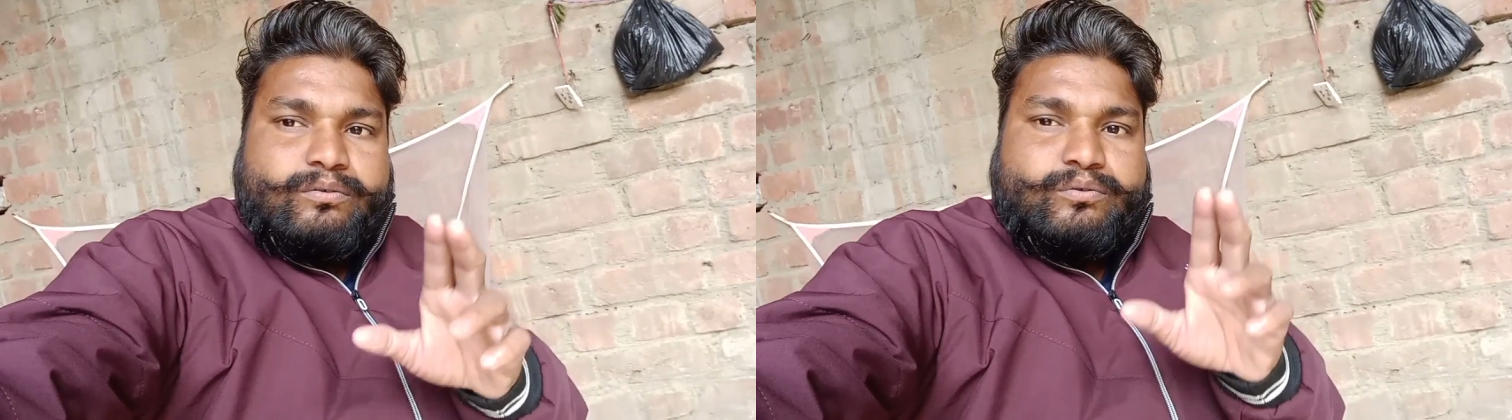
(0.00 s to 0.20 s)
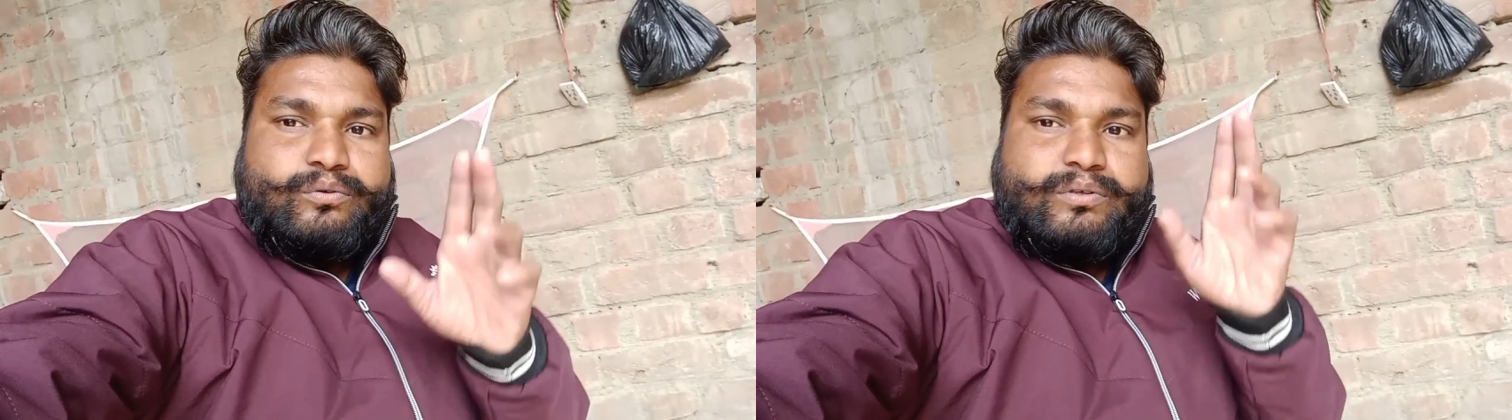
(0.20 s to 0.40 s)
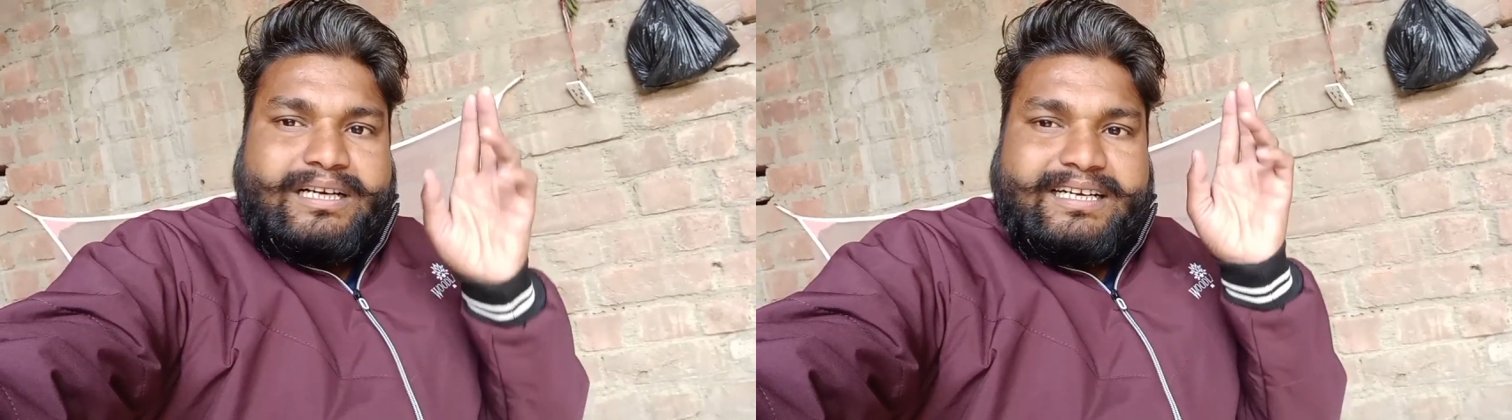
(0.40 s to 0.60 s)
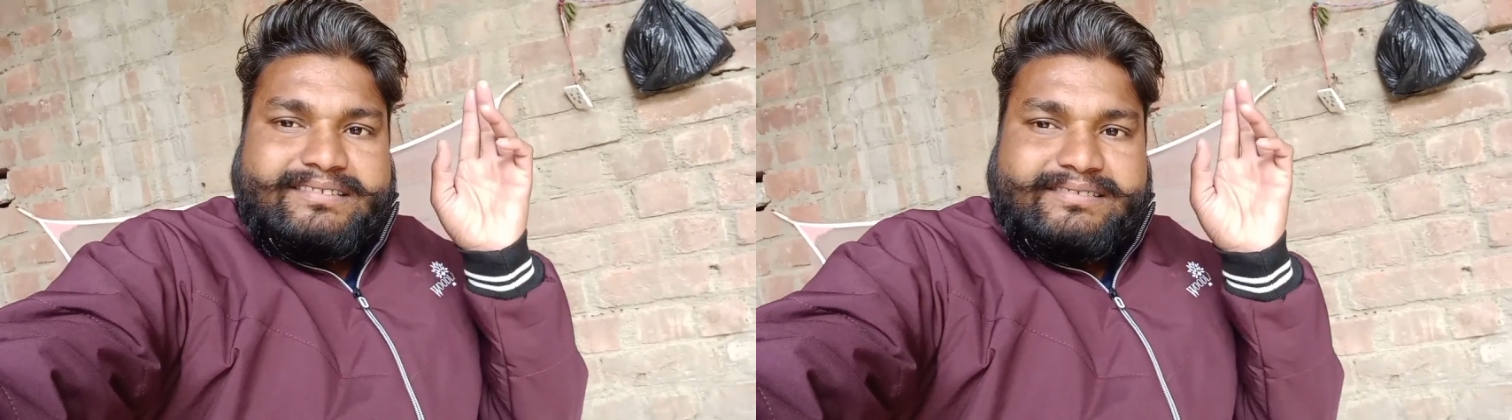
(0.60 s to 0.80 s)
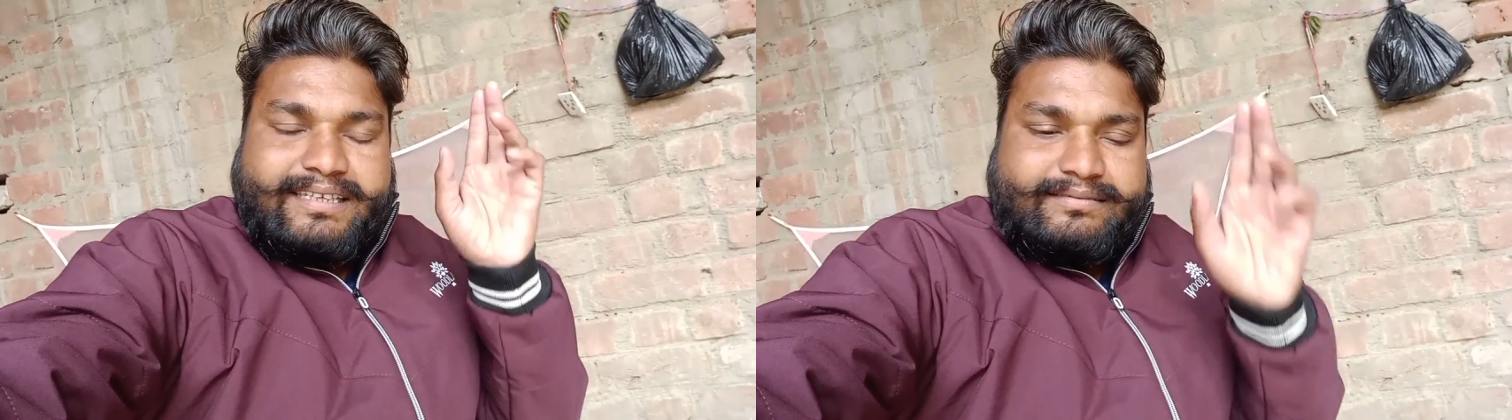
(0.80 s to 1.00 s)
गूगल
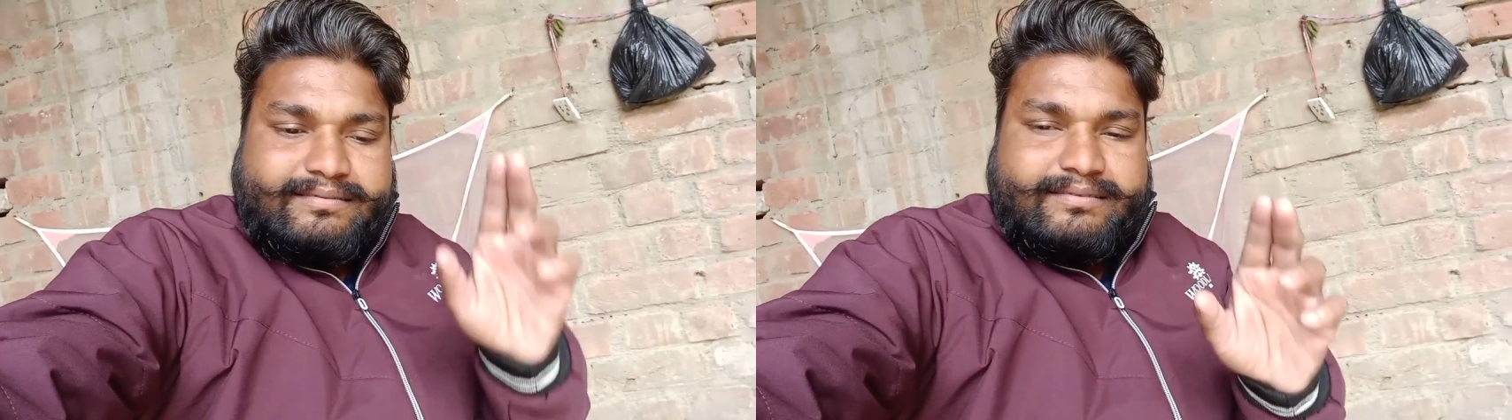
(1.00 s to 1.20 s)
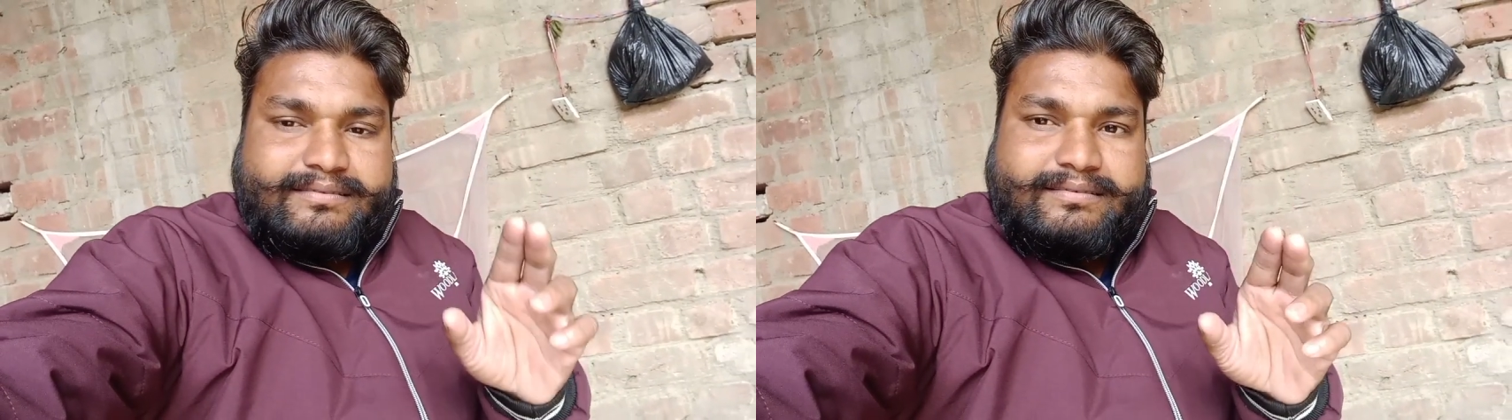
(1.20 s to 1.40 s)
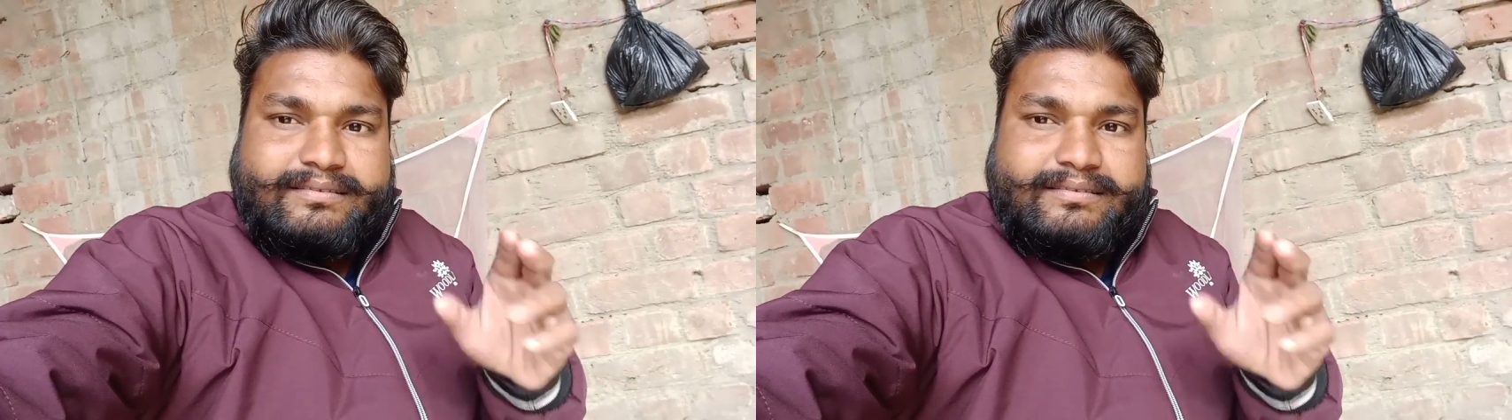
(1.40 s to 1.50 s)
एडसेंस